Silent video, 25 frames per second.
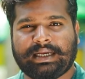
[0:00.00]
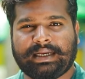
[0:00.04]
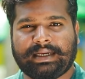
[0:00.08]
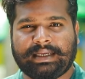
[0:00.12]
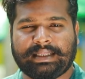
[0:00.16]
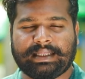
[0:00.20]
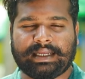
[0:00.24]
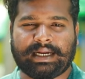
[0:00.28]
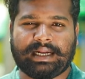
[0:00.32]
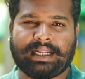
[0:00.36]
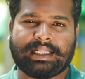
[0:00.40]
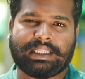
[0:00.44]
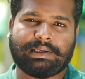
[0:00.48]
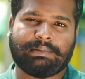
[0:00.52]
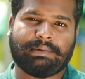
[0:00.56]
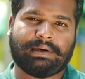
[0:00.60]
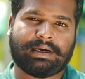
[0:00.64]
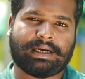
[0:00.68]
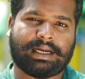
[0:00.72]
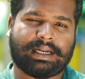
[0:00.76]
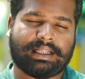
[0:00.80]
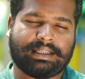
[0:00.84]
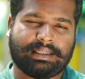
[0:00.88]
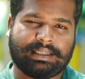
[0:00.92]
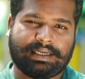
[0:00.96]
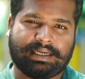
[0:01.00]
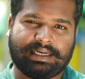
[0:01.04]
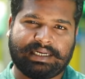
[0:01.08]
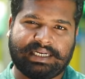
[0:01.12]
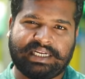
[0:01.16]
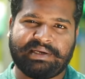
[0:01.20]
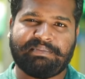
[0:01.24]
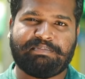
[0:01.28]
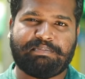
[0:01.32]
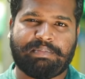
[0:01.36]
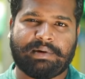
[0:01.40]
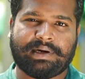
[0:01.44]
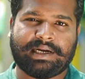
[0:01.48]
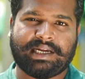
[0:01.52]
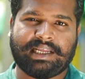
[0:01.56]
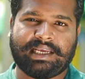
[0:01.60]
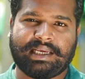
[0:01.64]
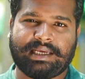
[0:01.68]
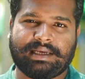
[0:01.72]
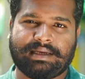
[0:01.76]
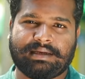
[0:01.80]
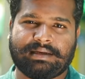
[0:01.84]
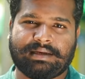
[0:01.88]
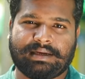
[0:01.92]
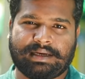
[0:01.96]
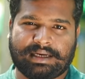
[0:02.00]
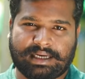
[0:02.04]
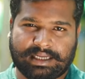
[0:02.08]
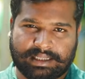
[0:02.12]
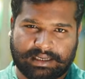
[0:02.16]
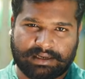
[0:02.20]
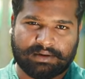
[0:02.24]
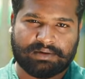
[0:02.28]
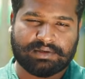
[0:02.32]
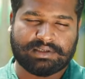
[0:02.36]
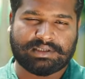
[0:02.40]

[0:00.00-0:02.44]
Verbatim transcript: இது எல்லாத்தையுமே கலந்து டிப் பண்ணி அதில்